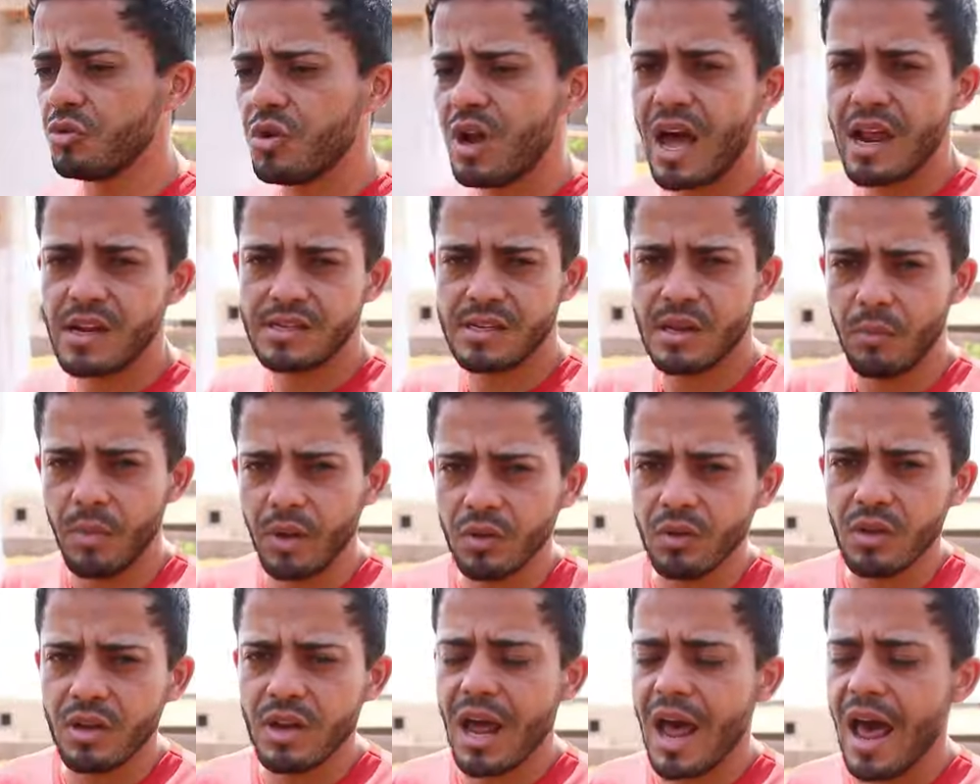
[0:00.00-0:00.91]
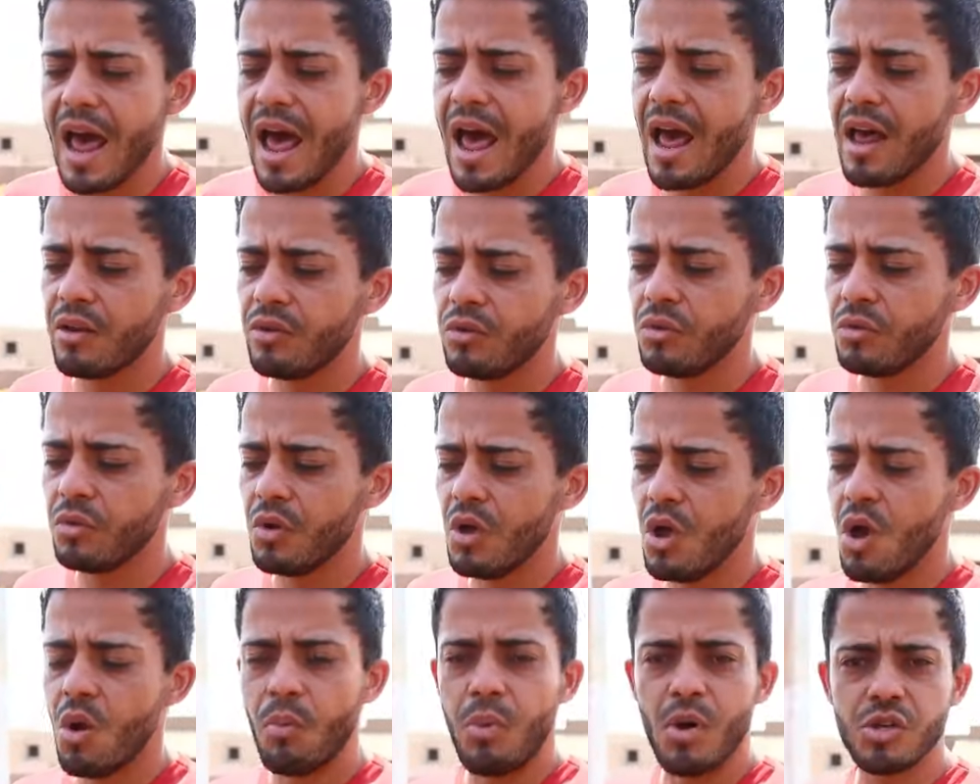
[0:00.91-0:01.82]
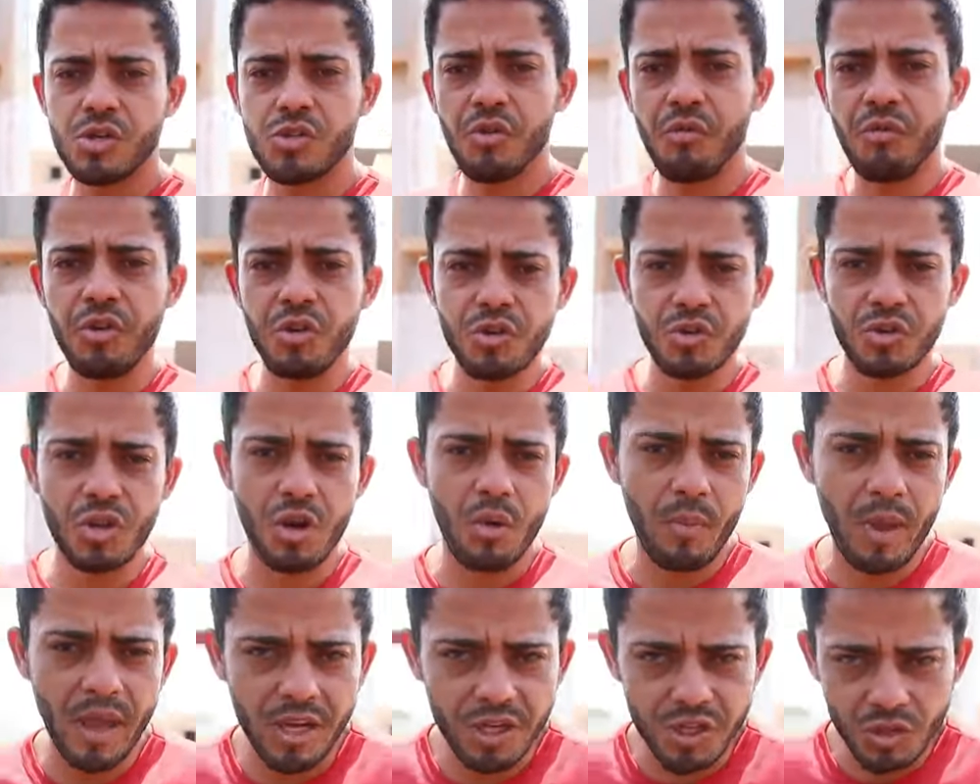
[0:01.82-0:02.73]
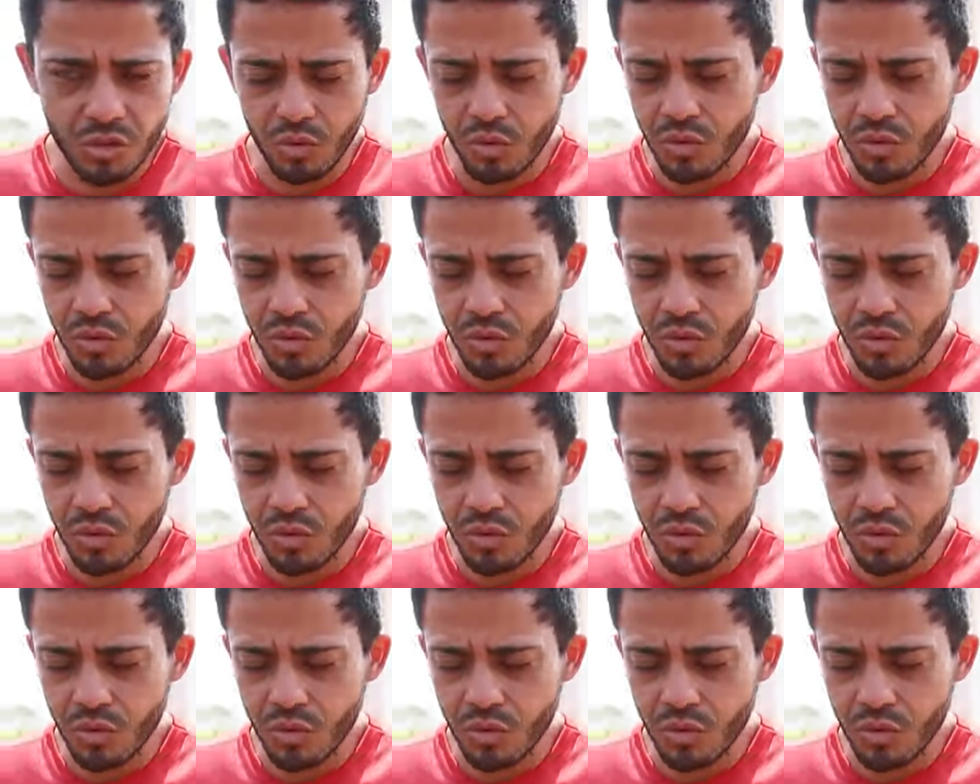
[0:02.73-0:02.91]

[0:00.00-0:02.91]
lugares abandonados, posto vídeo também de